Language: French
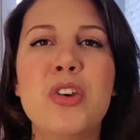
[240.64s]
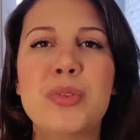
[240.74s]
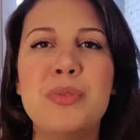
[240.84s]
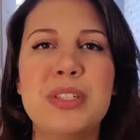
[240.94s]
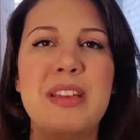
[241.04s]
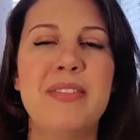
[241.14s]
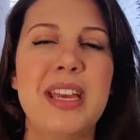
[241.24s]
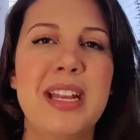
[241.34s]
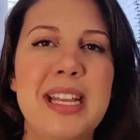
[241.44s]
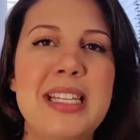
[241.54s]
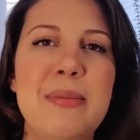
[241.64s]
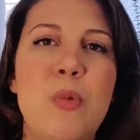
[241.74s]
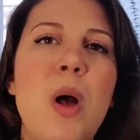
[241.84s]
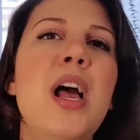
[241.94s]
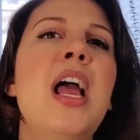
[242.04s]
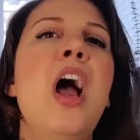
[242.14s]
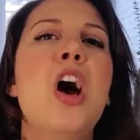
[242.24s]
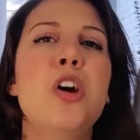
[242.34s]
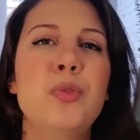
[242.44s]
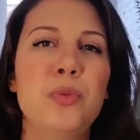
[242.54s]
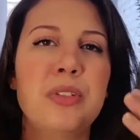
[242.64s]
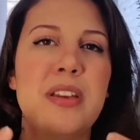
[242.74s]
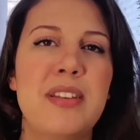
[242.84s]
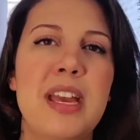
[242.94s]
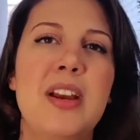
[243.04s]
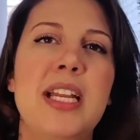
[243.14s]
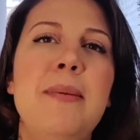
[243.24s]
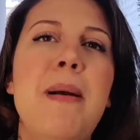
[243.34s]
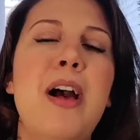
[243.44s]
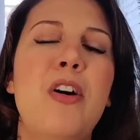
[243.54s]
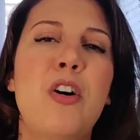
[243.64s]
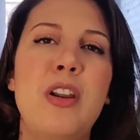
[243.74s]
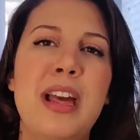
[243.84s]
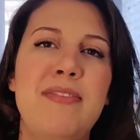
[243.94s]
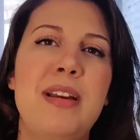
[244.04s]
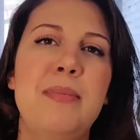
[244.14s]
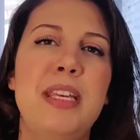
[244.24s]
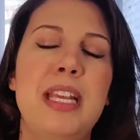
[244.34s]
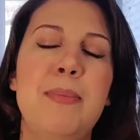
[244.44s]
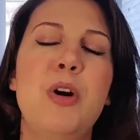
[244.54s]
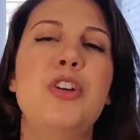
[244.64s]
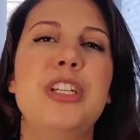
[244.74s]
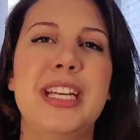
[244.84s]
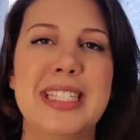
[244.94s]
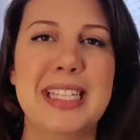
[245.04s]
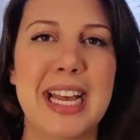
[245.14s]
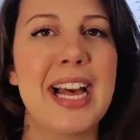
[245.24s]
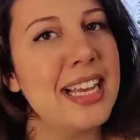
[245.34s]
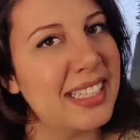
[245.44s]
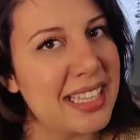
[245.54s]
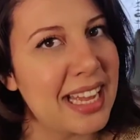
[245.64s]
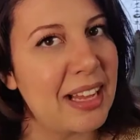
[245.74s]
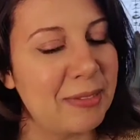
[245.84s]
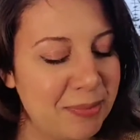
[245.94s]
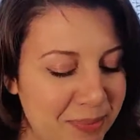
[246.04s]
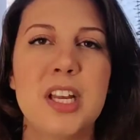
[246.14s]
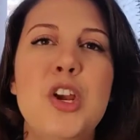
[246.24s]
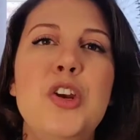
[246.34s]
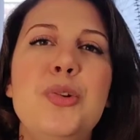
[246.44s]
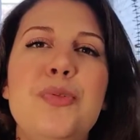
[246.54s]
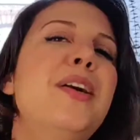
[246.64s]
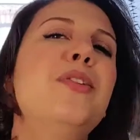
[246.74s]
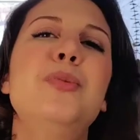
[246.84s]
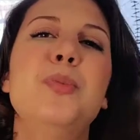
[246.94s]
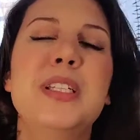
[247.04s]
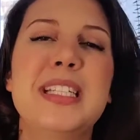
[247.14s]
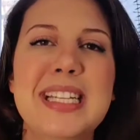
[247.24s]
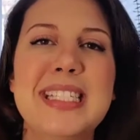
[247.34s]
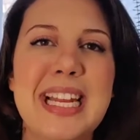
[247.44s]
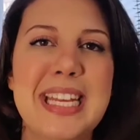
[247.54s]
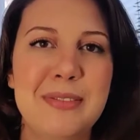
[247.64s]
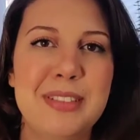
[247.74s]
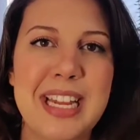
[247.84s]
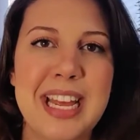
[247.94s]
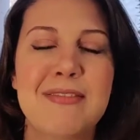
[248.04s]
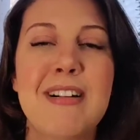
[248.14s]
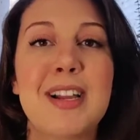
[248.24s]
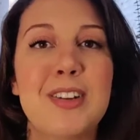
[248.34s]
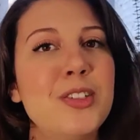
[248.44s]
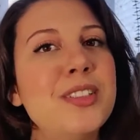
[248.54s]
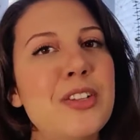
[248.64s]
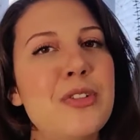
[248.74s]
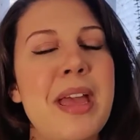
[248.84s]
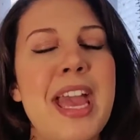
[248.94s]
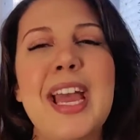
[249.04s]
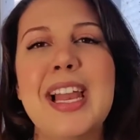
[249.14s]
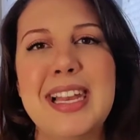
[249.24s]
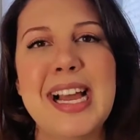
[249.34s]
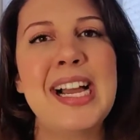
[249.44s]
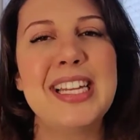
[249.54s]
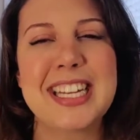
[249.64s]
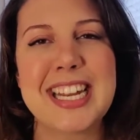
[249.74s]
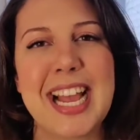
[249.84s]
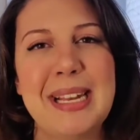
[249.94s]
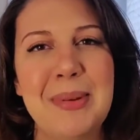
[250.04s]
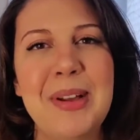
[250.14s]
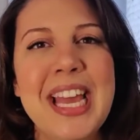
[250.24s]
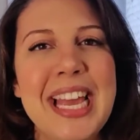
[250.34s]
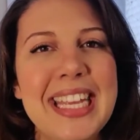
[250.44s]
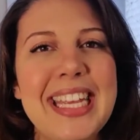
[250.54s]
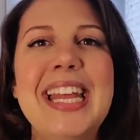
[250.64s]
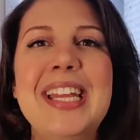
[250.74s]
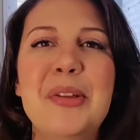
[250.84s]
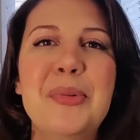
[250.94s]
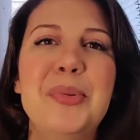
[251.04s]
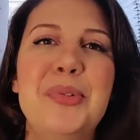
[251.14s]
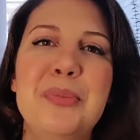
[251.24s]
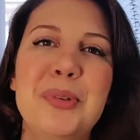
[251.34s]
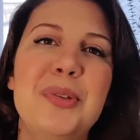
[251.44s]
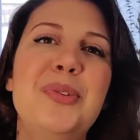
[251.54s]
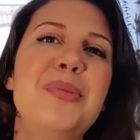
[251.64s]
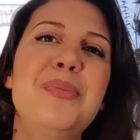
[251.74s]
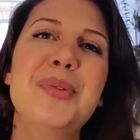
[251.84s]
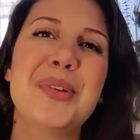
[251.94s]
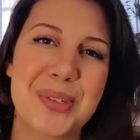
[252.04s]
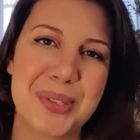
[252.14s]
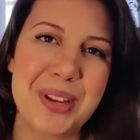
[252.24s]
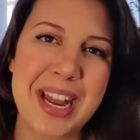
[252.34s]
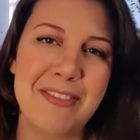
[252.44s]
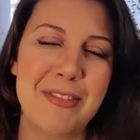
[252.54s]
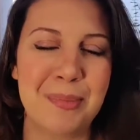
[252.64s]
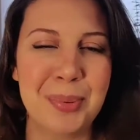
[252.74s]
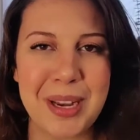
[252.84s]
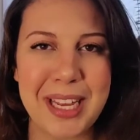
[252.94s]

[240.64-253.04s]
Ensuite, vous avez les témoins. Ensuite, vous avez les parents, la famille, les proches, etc. etc. Une fois que tout le monde est installé, vous allez avoir l'entrée du maire. Là, généralement, il est de coutume que tout le monde se lève pour